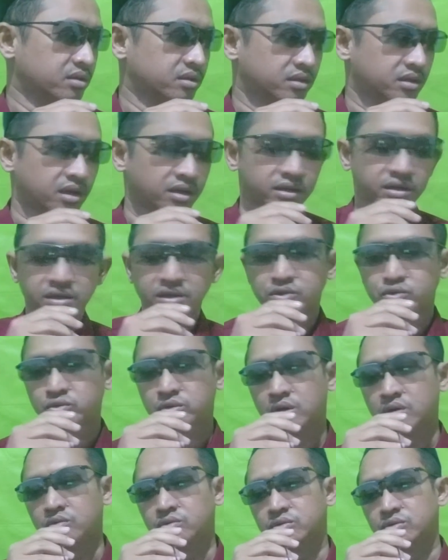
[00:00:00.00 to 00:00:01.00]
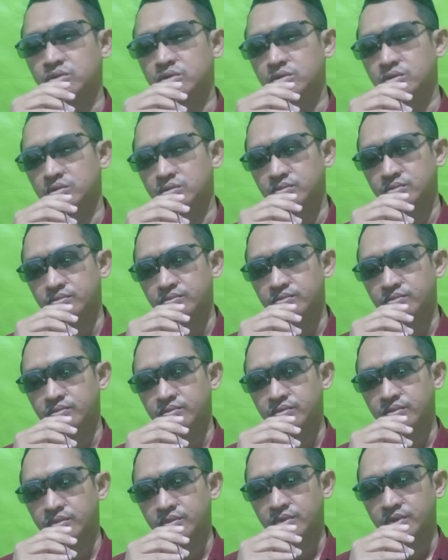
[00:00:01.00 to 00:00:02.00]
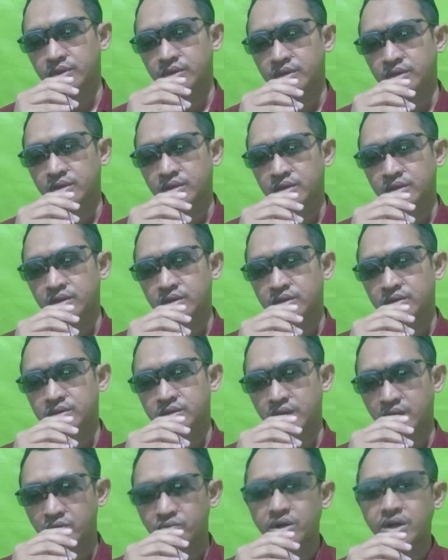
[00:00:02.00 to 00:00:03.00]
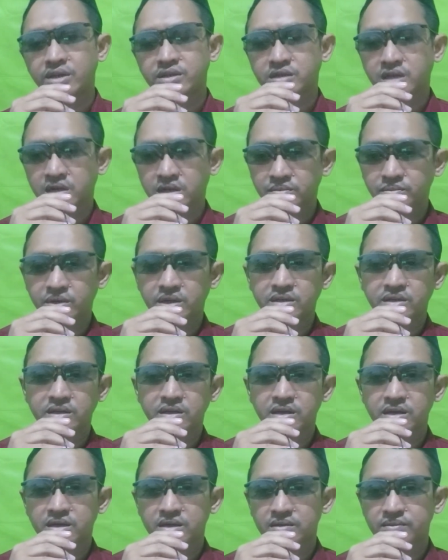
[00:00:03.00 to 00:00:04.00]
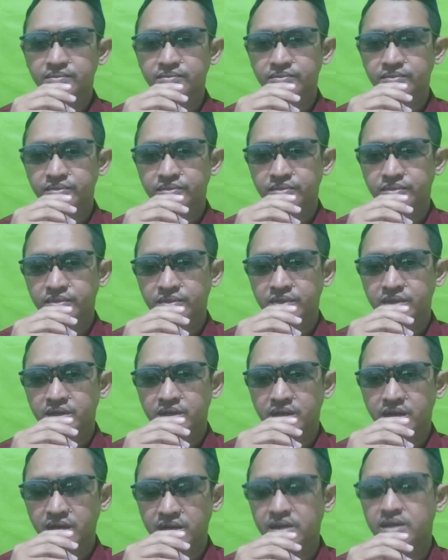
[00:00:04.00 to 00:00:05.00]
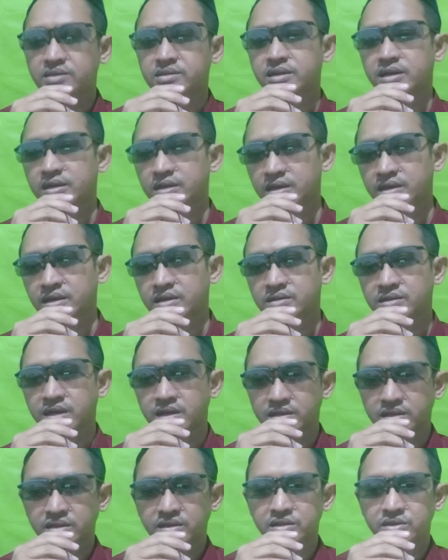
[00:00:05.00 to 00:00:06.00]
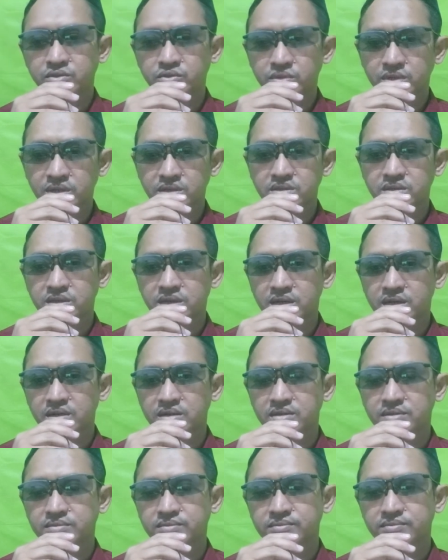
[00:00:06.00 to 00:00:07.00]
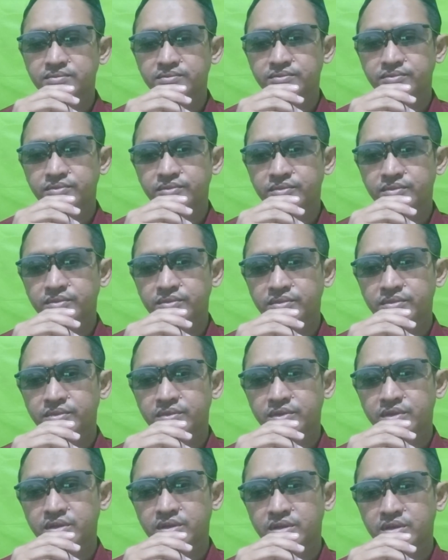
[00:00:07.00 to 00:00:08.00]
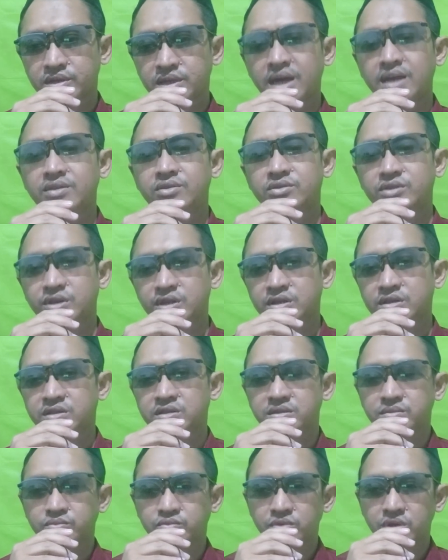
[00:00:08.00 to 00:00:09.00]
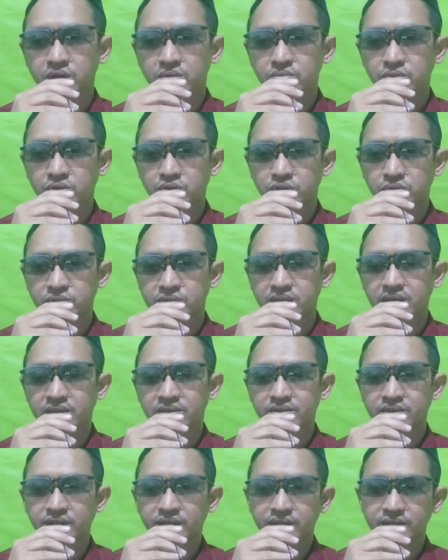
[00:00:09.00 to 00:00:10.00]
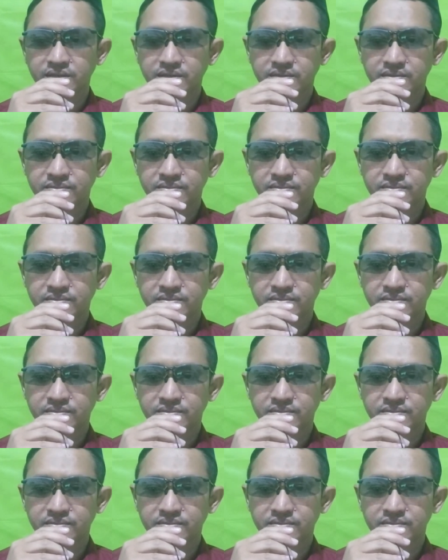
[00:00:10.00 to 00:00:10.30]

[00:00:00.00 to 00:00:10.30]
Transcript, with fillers: dan ini juga untuk saya wariskan kepada anak saya yang saat ini juga sedang nyantri di sebuah pondok pesantren.